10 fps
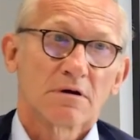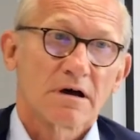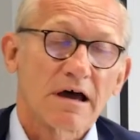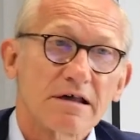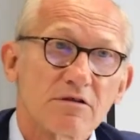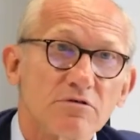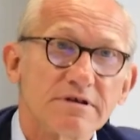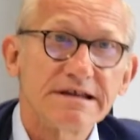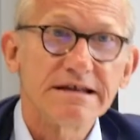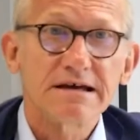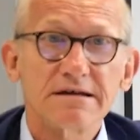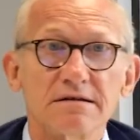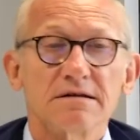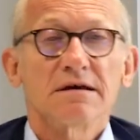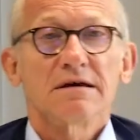
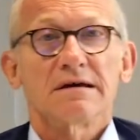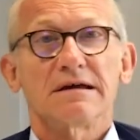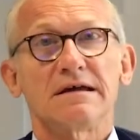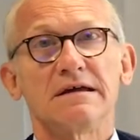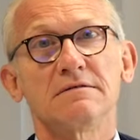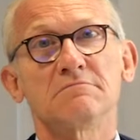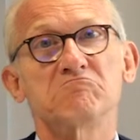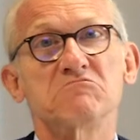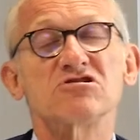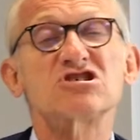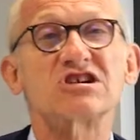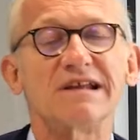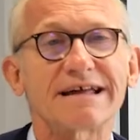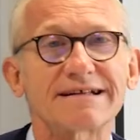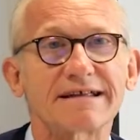resultiert in
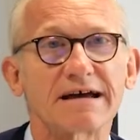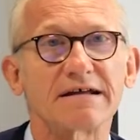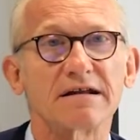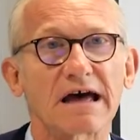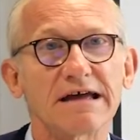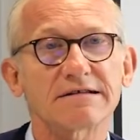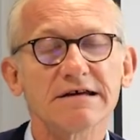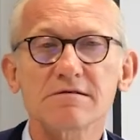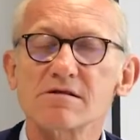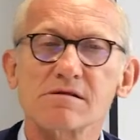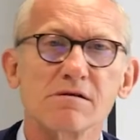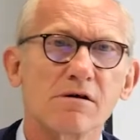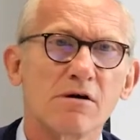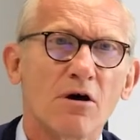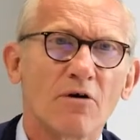schlechteren Ratings
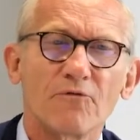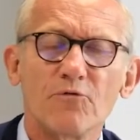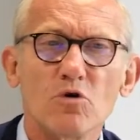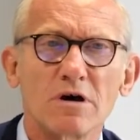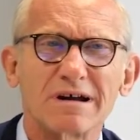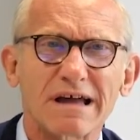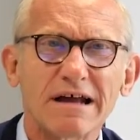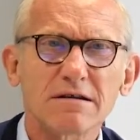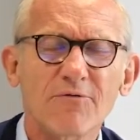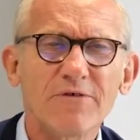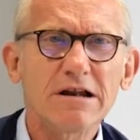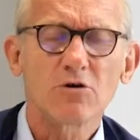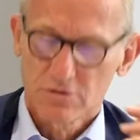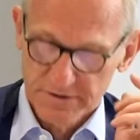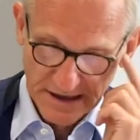für ganz viele
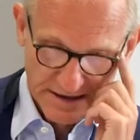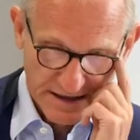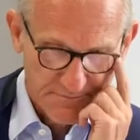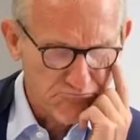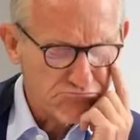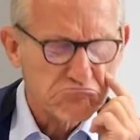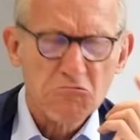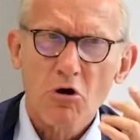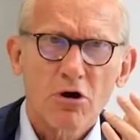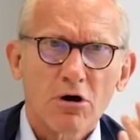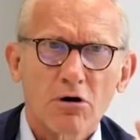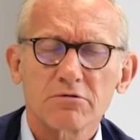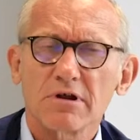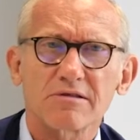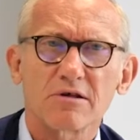Unternehmen.
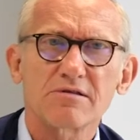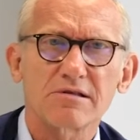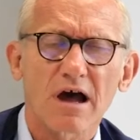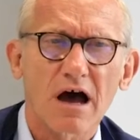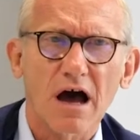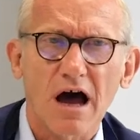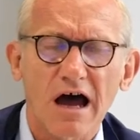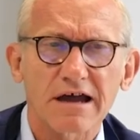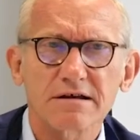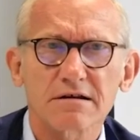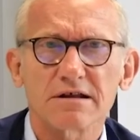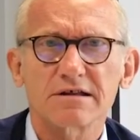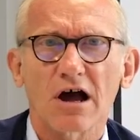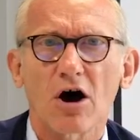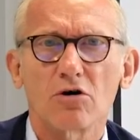Und das ist ja
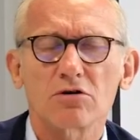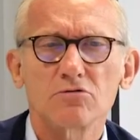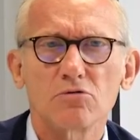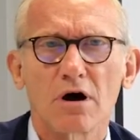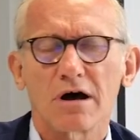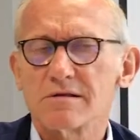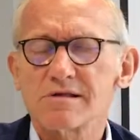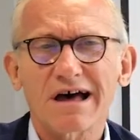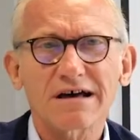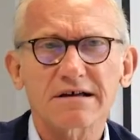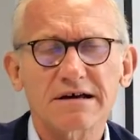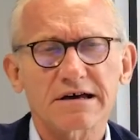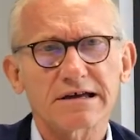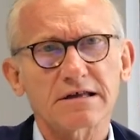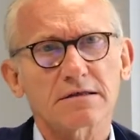eigentlich auch nur
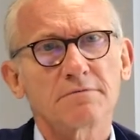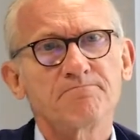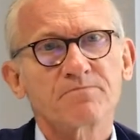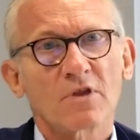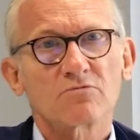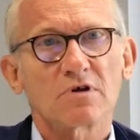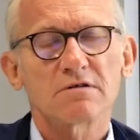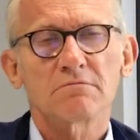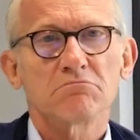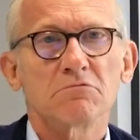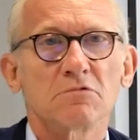sachgerecht, denn